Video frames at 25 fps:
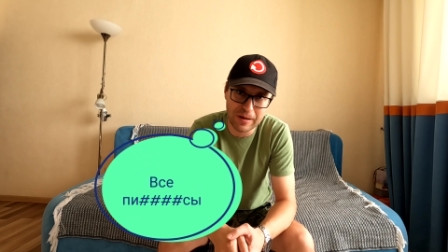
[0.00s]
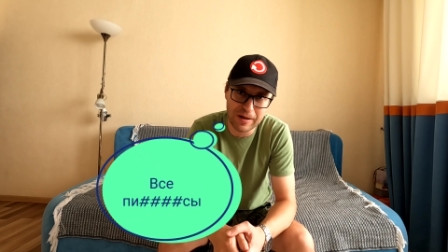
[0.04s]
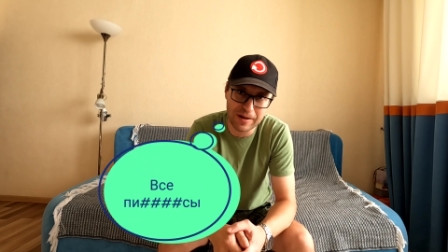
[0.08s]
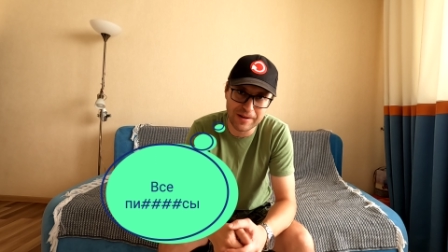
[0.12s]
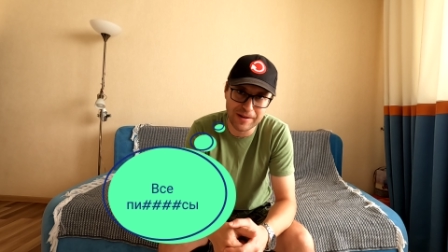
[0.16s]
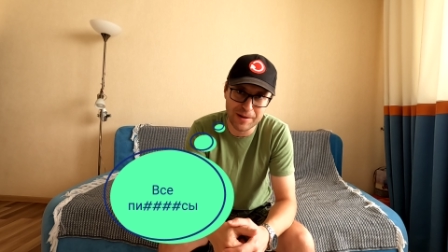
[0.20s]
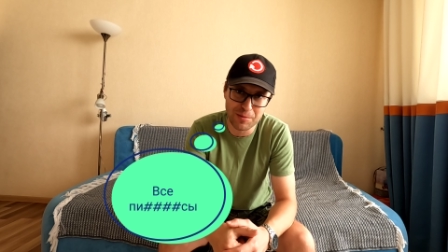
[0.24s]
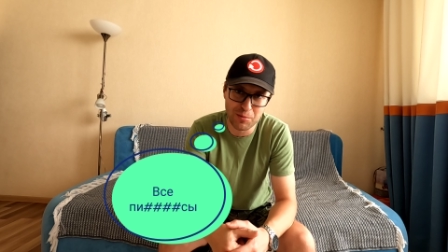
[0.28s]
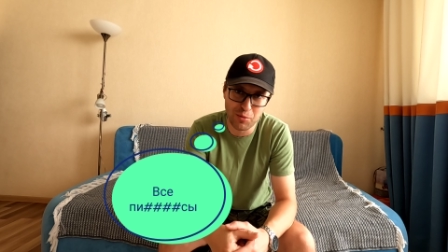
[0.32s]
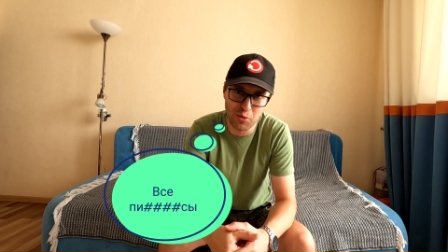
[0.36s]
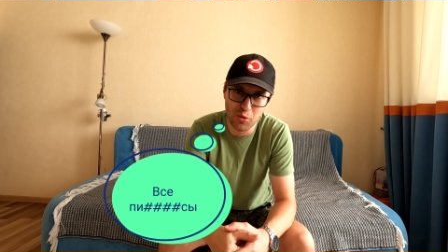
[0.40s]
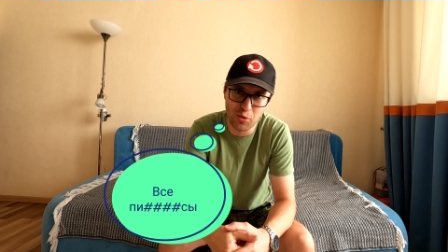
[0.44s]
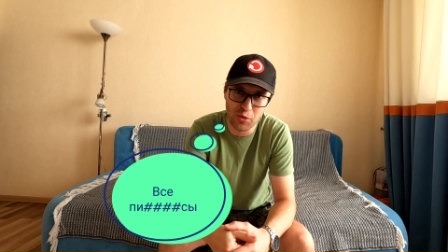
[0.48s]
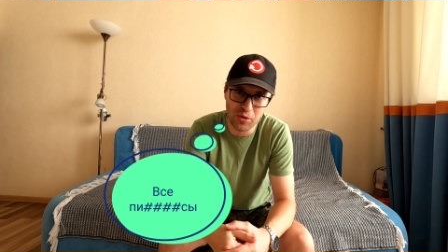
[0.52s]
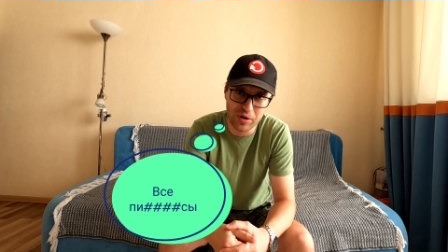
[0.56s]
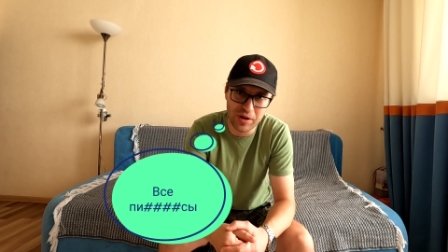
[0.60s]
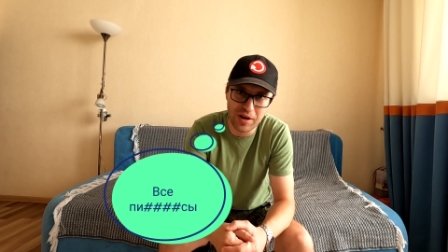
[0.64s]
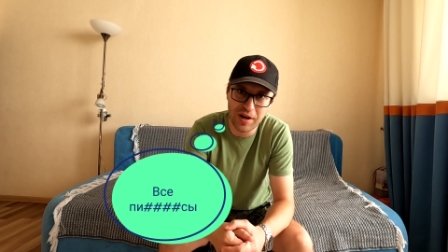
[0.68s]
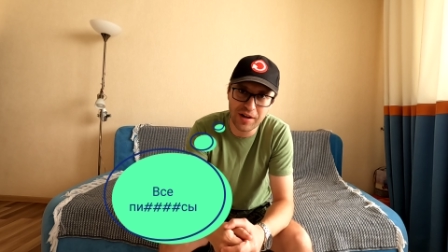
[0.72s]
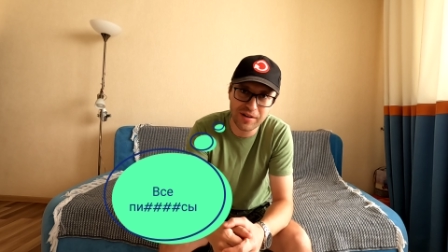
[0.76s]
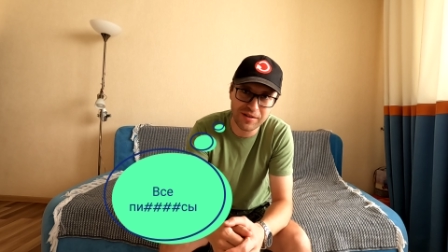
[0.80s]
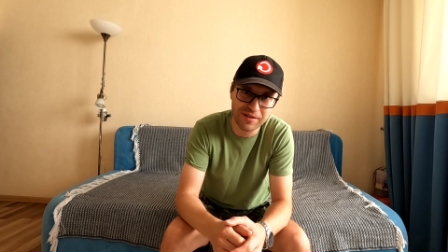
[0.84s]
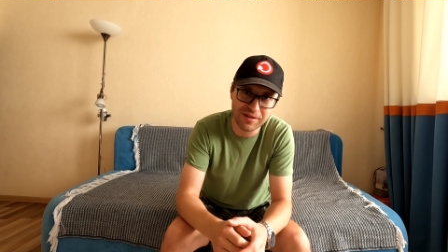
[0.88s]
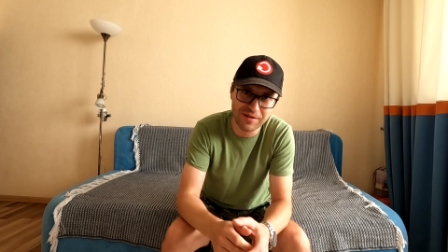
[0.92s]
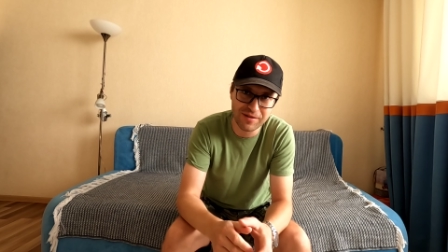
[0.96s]
Поэтому
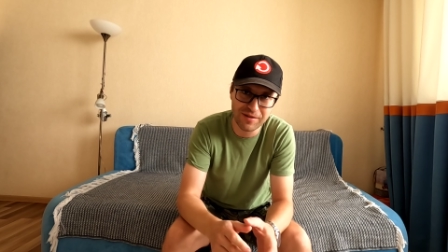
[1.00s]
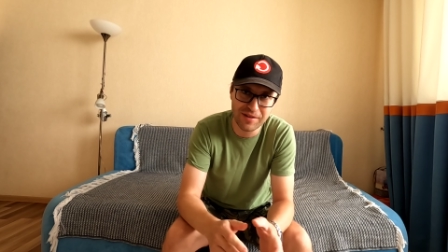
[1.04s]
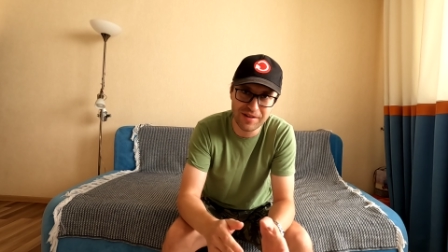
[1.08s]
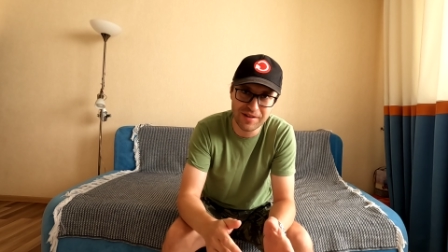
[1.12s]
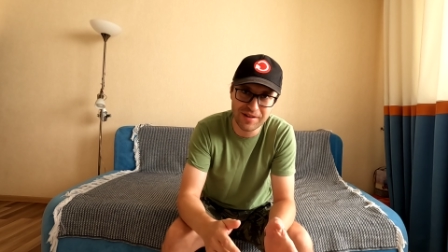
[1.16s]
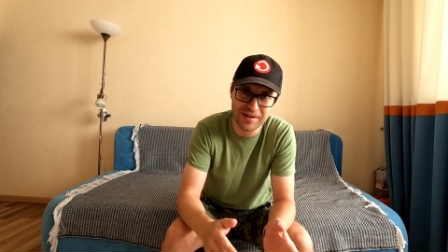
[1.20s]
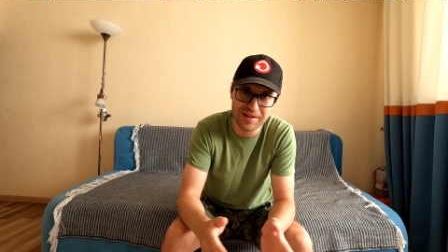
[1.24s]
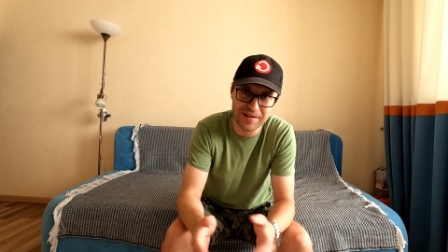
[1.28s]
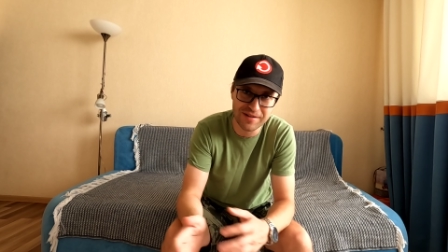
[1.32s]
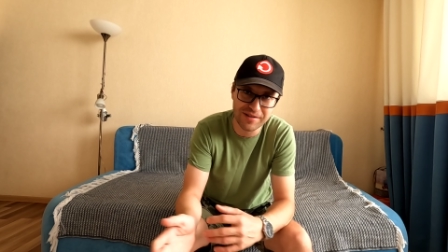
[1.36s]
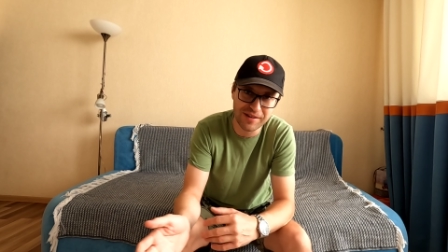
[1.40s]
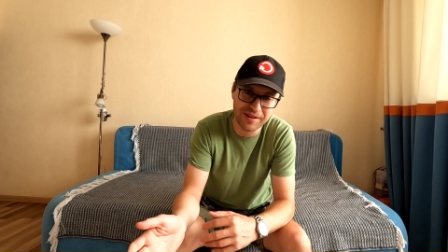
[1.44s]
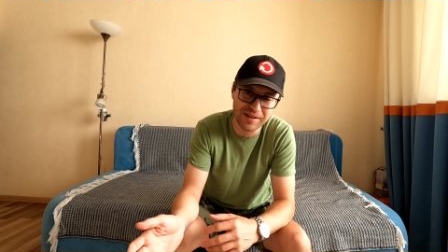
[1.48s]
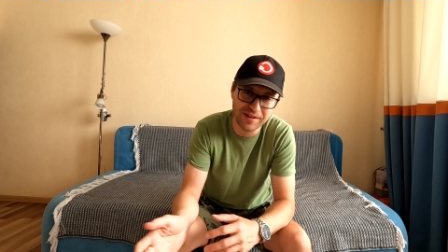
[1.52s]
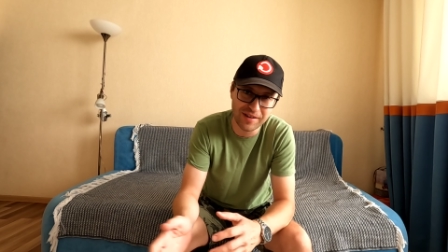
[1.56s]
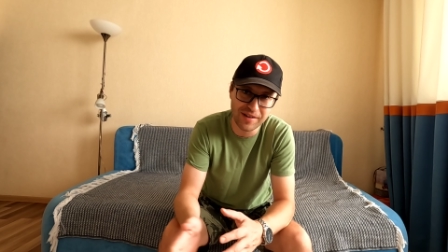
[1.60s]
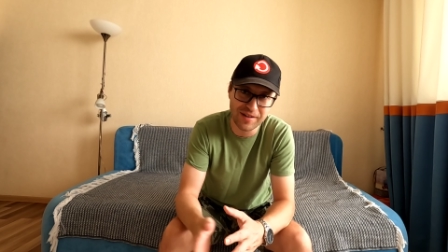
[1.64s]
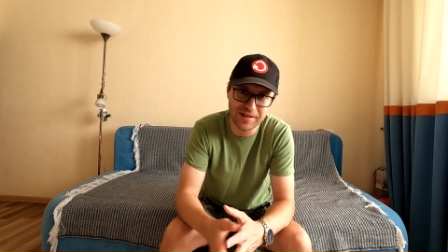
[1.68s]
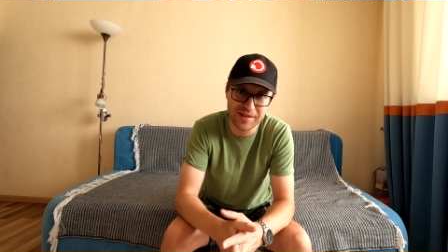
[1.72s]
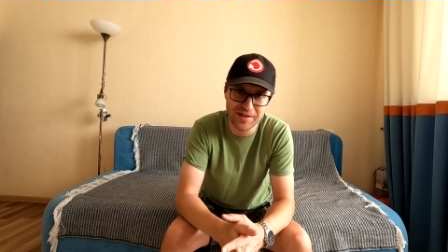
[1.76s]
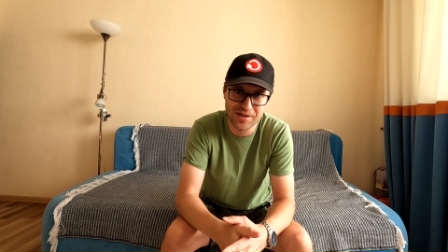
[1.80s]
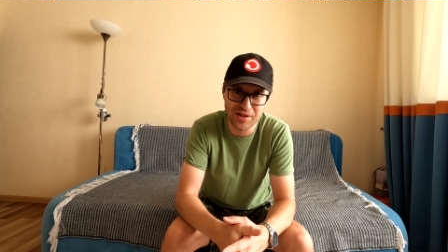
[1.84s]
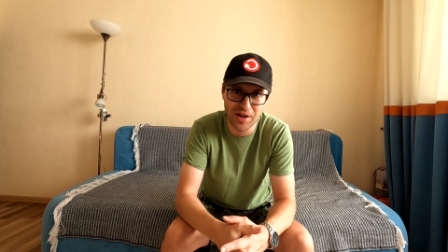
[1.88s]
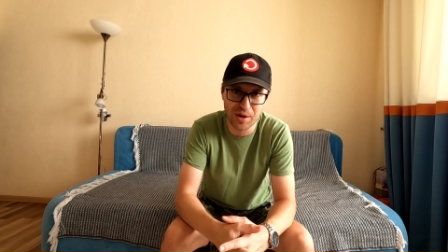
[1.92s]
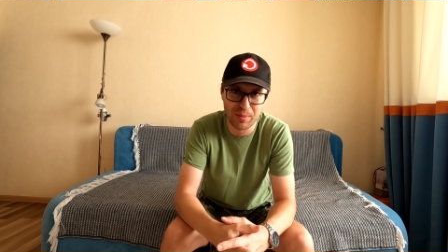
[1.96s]
отодвиньте своих
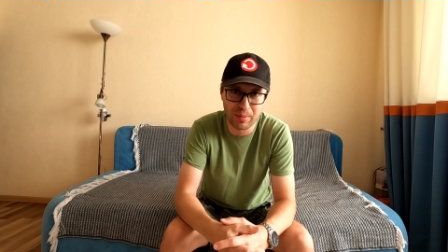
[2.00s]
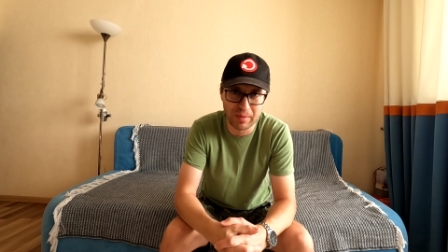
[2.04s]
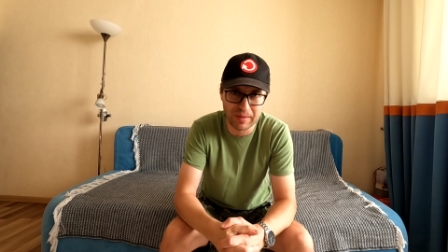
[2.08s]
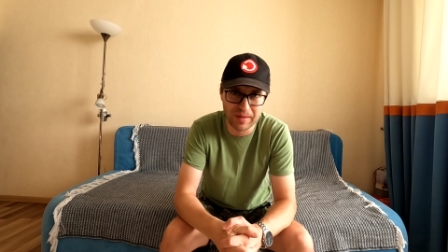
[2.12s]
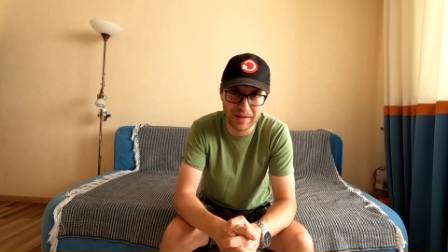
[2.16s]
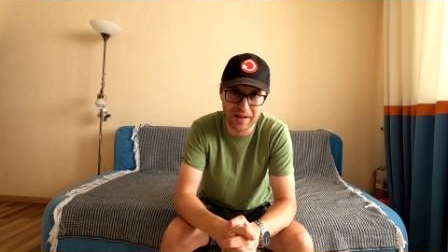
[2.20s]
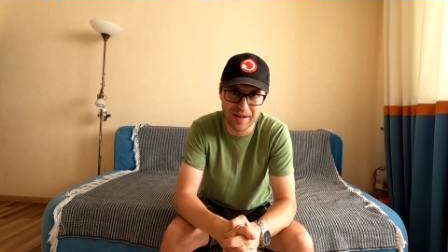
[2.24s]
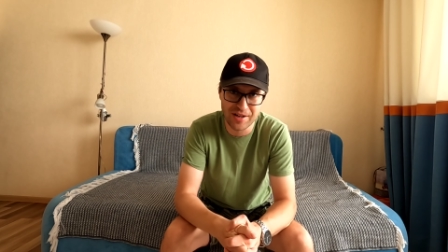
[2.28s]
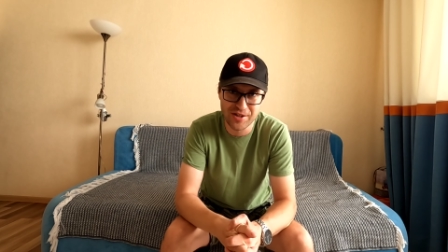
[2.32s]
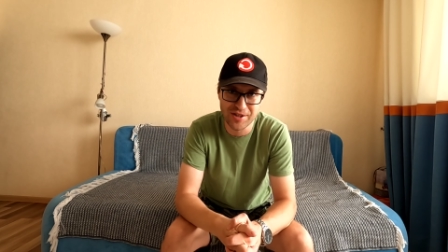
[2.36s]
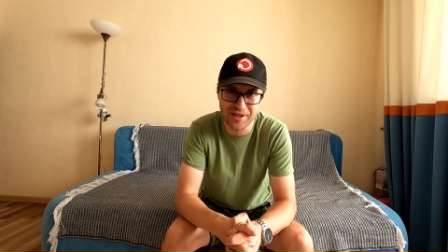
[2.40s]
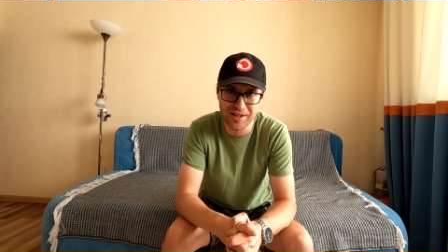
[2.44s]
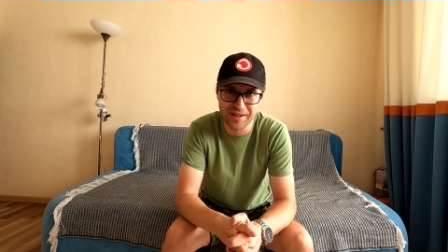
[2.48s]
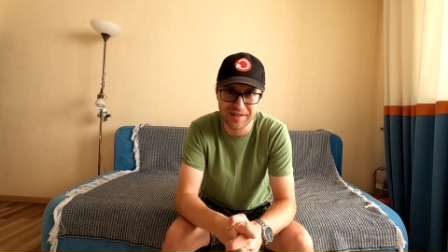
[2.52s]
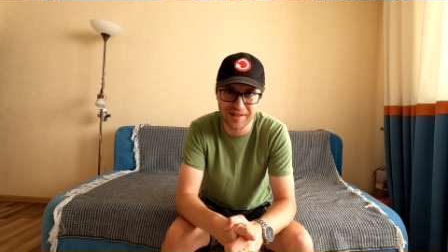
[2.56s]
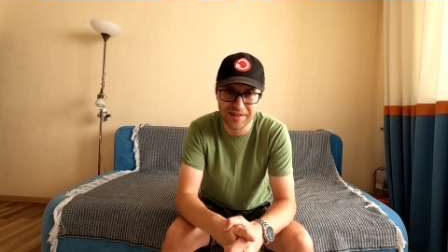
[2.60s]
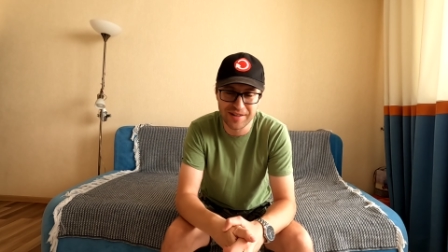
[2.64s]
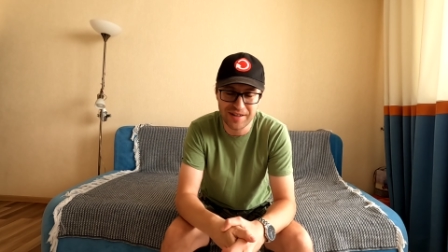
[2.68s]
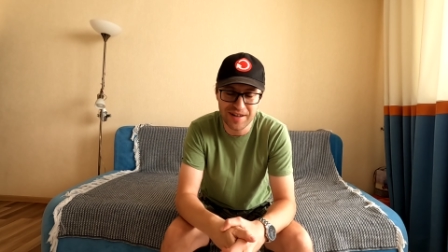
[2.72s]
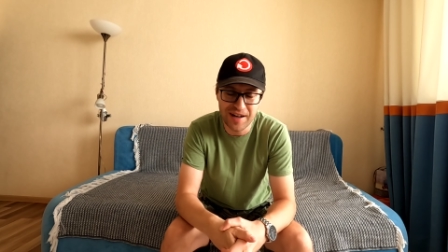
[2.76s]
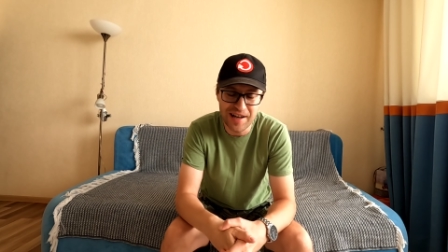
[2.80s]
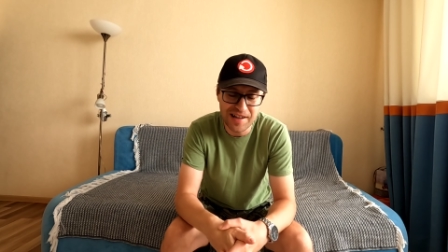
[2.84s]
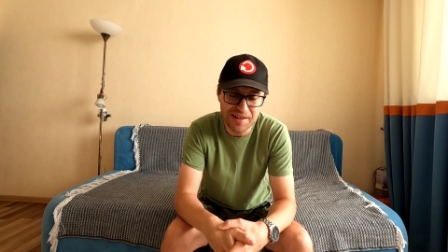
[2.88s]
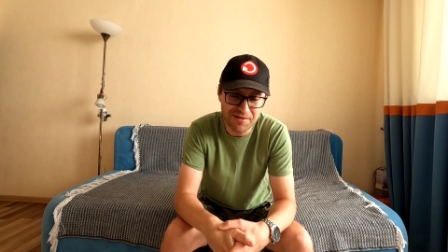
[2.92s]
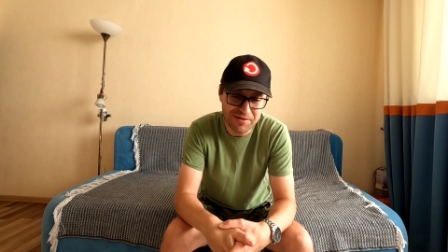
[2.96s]
детишек подальше от
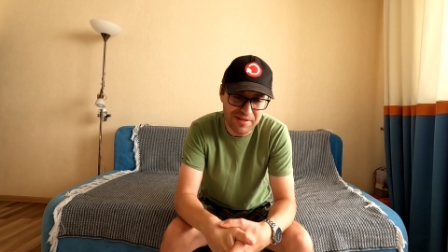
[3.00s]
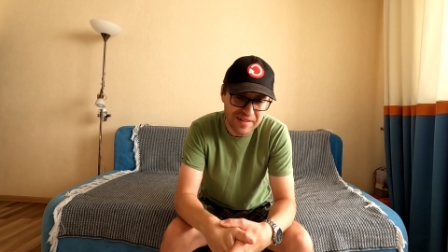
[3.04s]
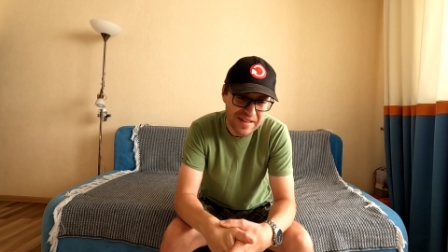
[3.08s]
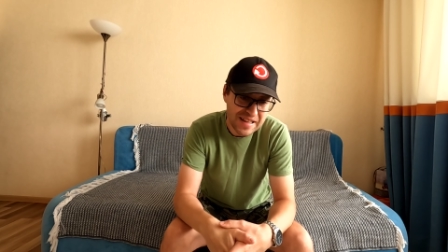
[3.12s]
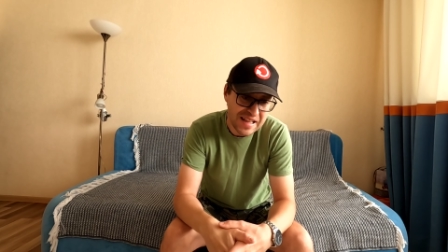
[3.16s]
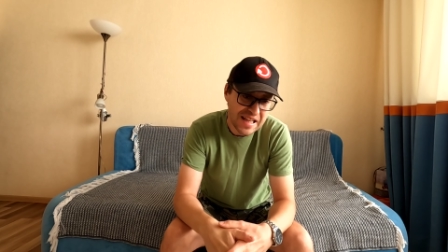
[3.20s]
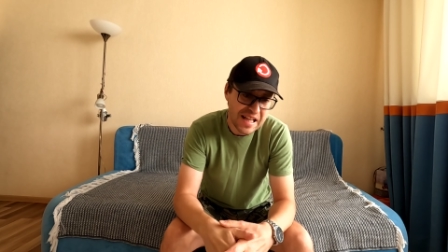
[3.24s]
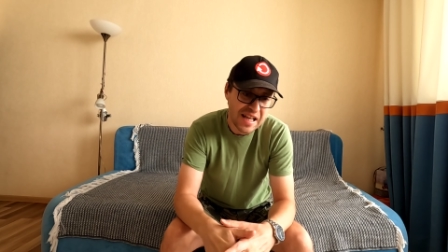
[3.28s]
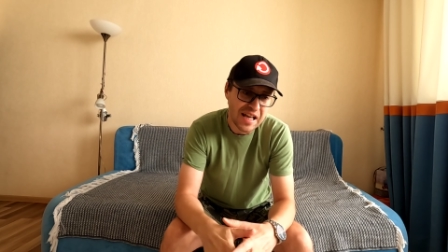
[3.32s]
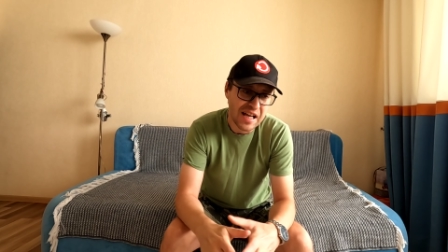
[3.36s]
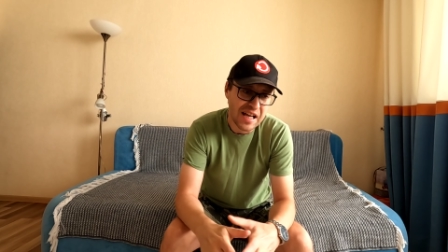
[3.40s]
экранов.